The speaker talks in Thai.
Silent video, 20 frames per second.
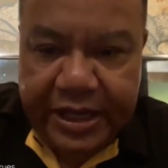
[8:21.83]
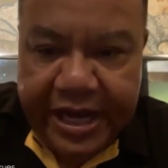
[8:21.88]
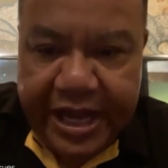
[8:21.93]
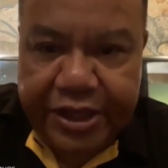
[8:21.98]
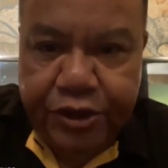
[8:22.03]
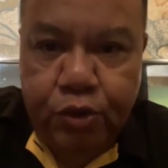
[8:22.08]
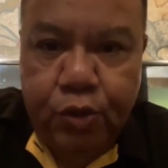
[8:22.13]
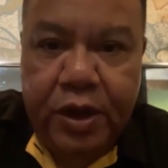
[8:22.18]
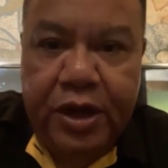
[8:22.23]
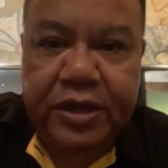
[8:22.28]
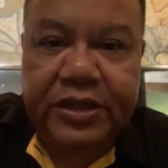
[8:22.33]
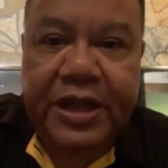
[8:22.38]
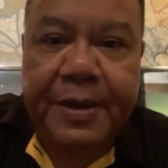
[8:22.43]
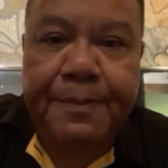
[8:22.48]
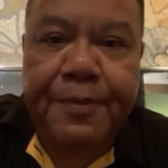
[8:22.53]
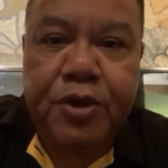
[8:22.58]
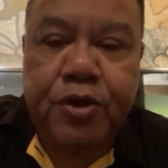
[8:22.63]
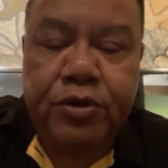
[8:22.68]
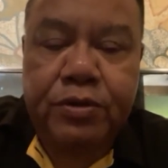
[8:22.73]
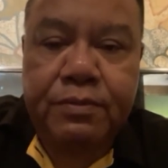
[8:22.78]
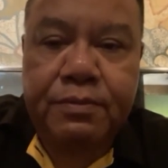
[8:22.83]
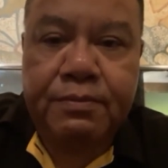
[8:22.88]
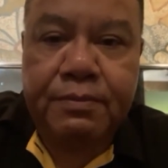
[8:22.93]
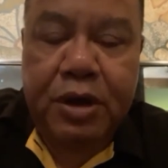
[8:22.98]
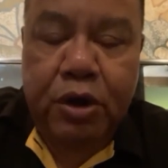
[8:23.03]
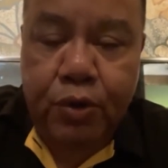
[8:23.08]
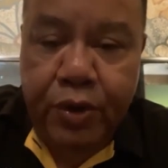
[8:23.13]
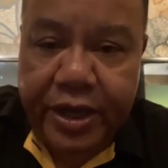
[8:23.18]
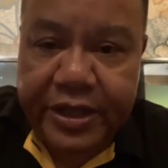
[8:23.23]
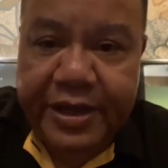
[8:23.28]
ใกล้ตัวท่านประยุทธ์
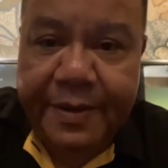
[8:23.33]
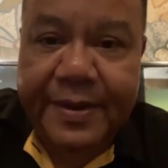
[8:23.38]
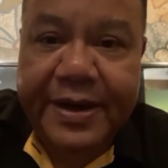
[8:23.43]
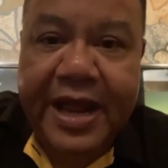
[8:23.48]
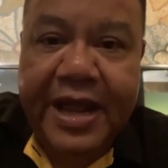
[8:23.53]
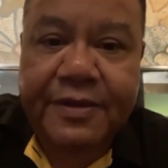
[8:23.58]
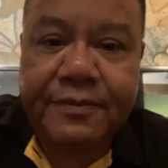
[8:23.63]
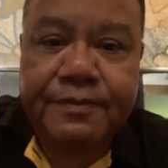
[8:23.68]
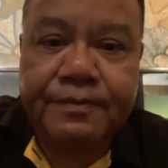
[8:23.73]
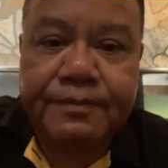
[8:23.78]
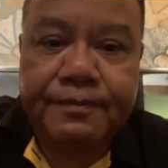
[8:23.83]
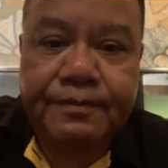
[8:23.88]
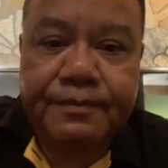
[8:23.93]
มาคุยกับธรรมนัส